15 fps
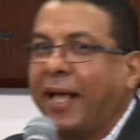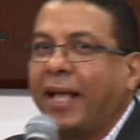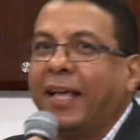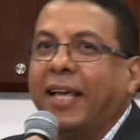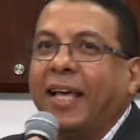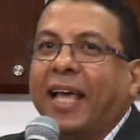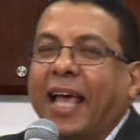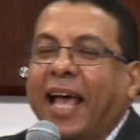بقى
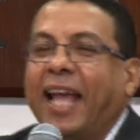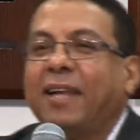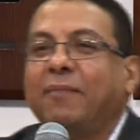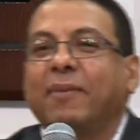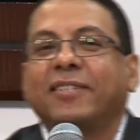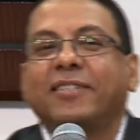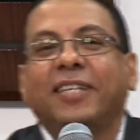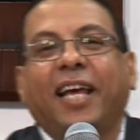
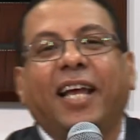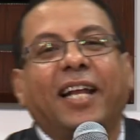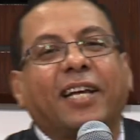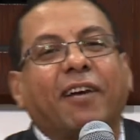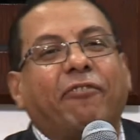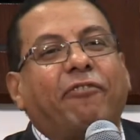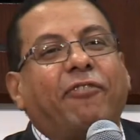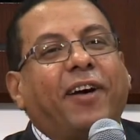المسيح
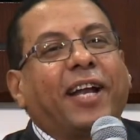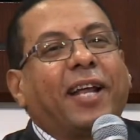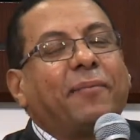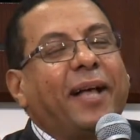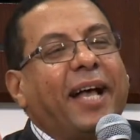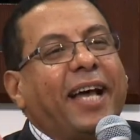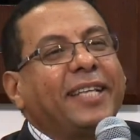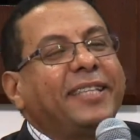الكفارة
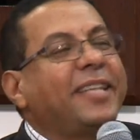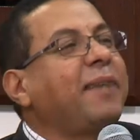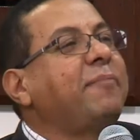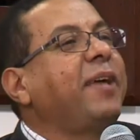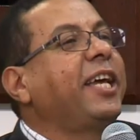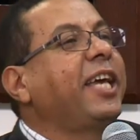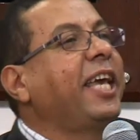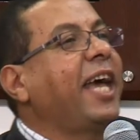بقى
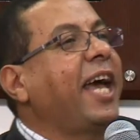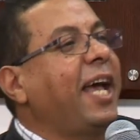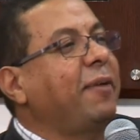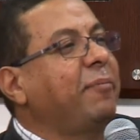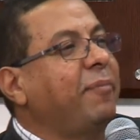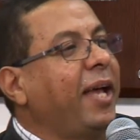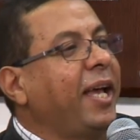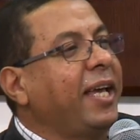عندما جه
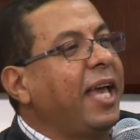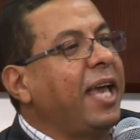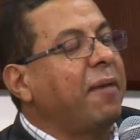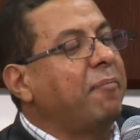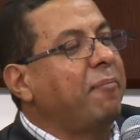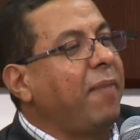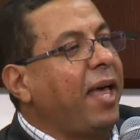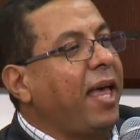أحبائي
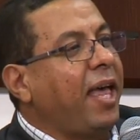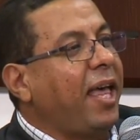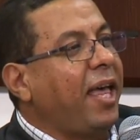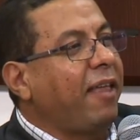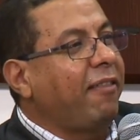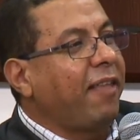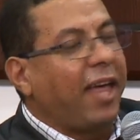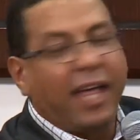
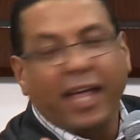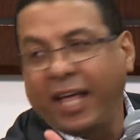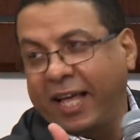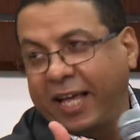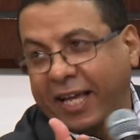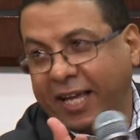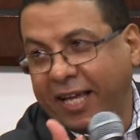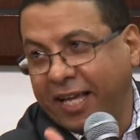
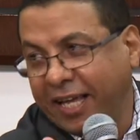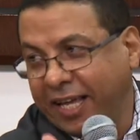ماذا